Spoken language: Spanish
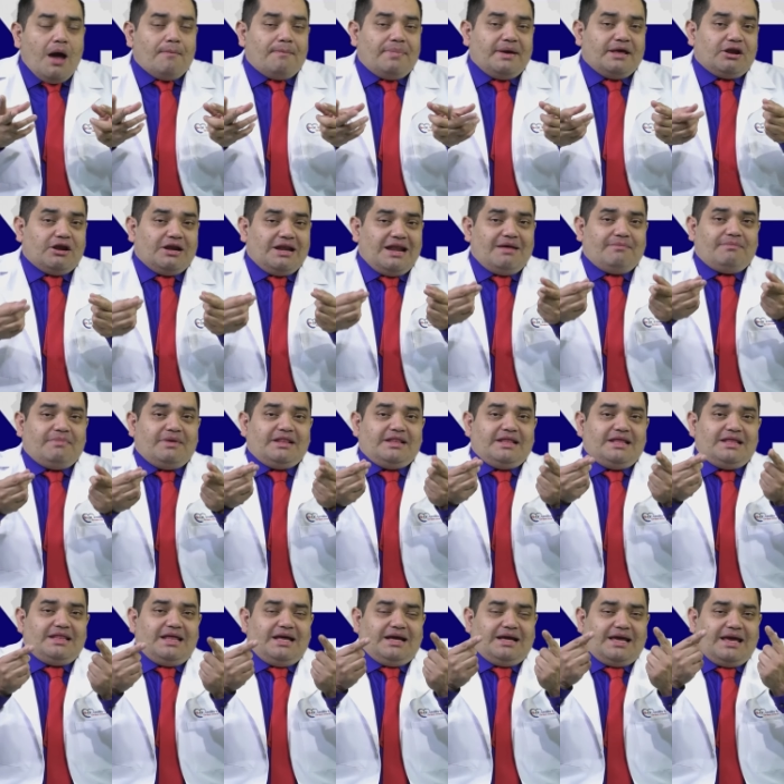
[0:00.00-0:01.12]
Pero en la
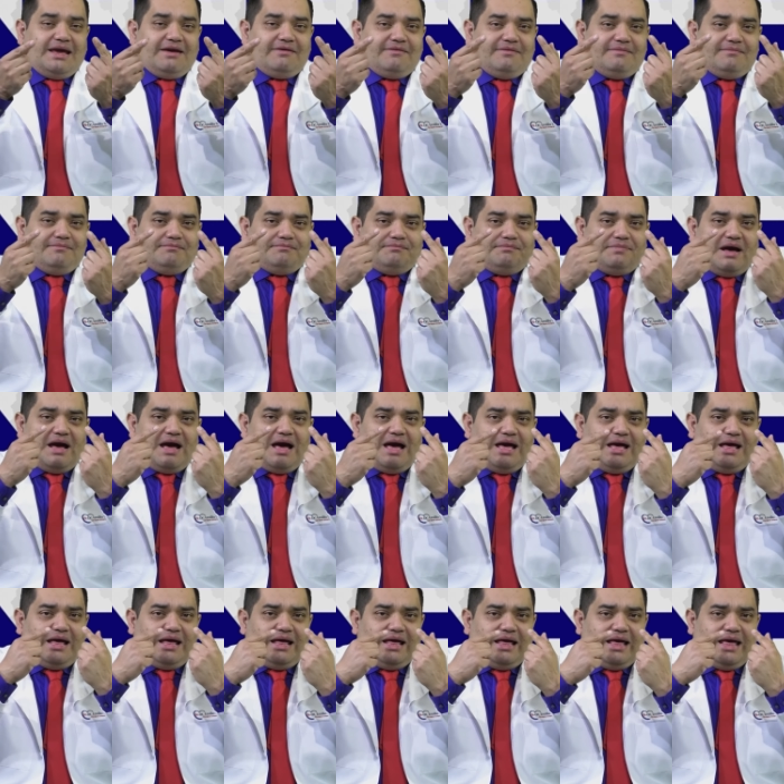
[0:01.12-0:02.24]
medida que va